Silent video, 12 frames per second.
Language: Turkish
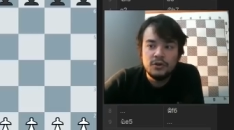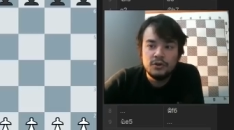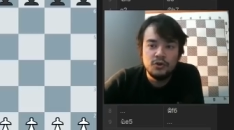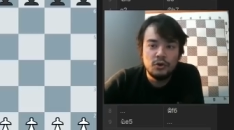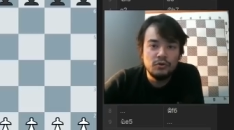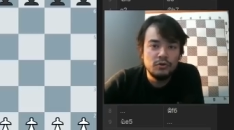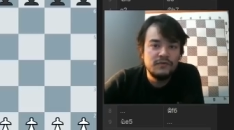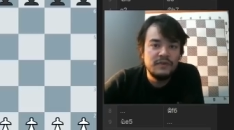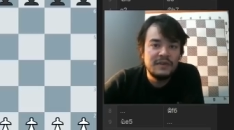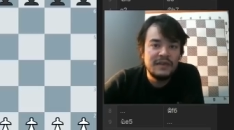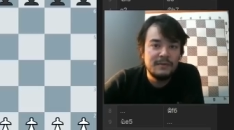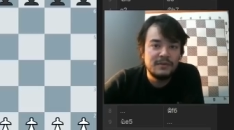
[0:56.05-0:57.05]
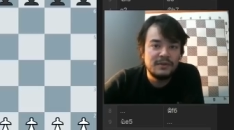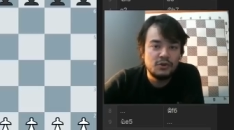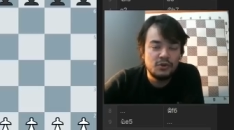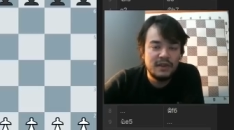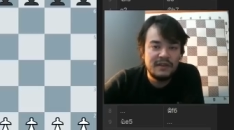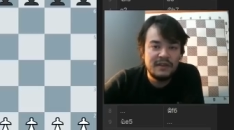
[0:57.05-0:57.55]
Jon Ludwig Hammer da
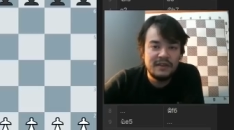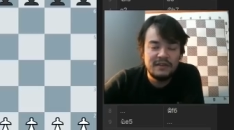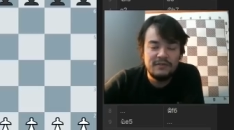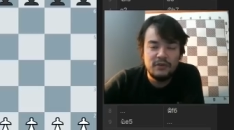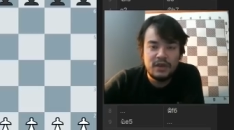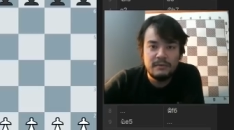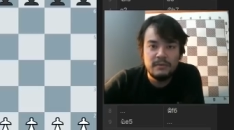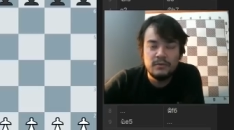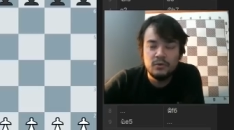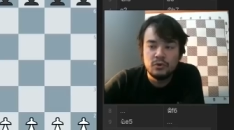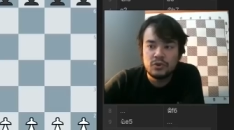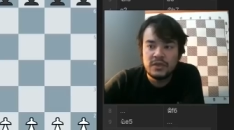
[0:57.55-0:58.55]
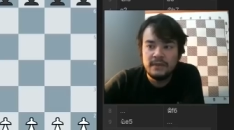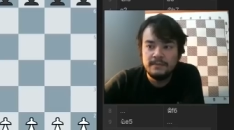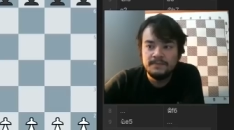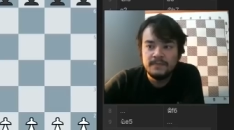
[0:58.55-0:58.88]
çok yetenekli ve önemli bir büyük usta.